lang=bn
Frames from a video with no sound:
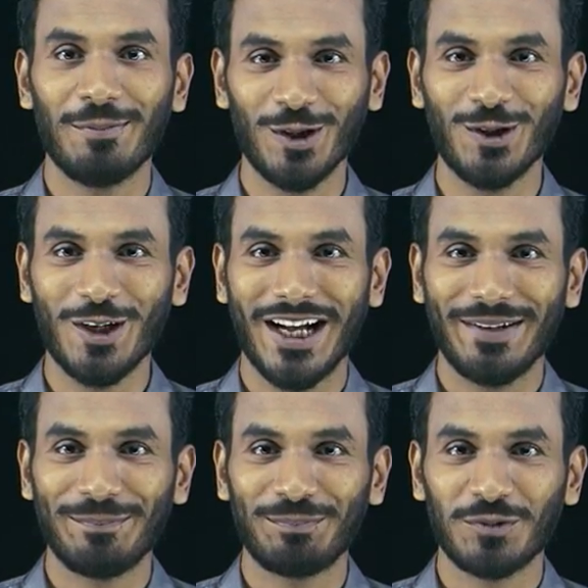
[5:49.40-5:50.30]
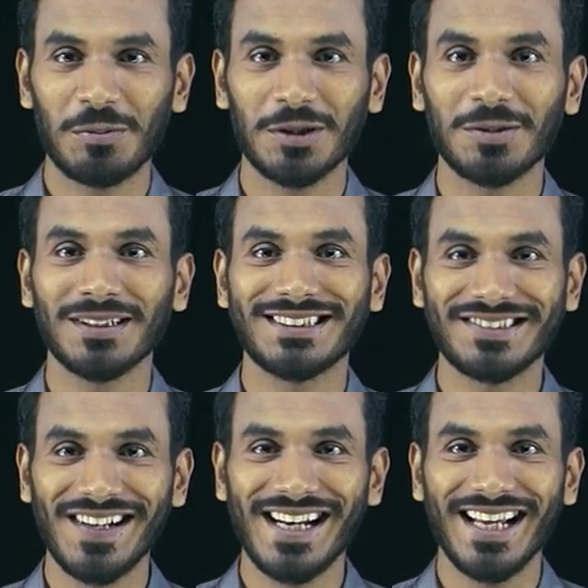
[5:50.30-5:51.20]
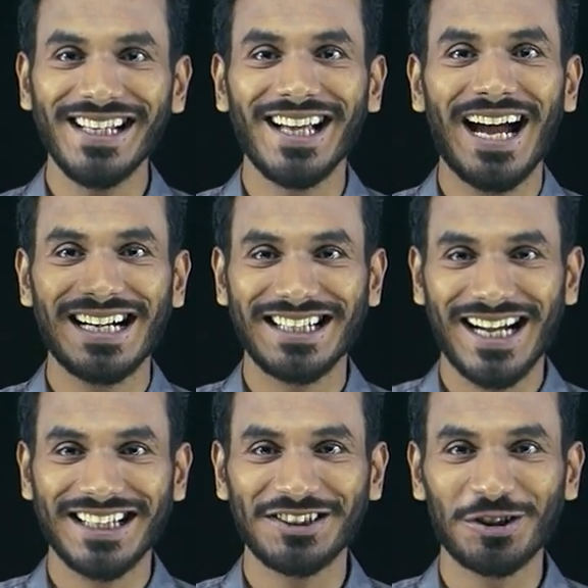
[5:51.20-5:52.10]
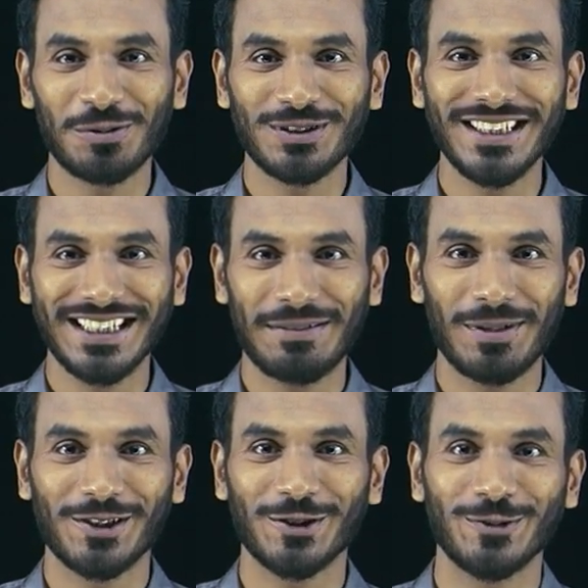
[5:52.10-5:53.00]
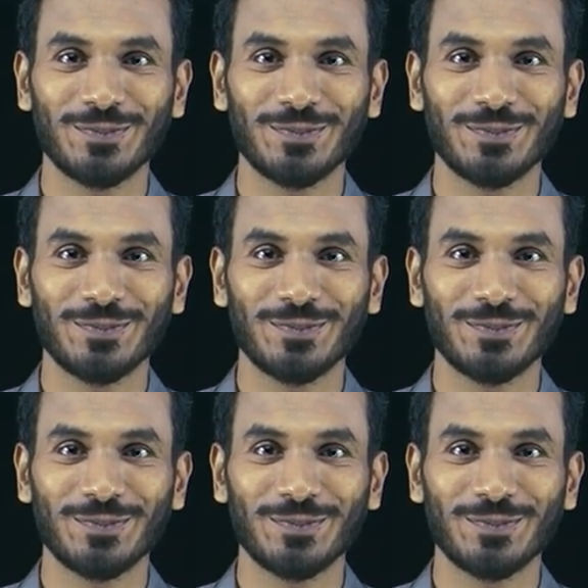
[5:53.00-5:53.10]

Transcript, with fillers: বন্ধুরা তোমরা তোমাদের স্ক্রিনে আরেকটি গাণিতিক সমস্যা দেখতে পাচ্ছ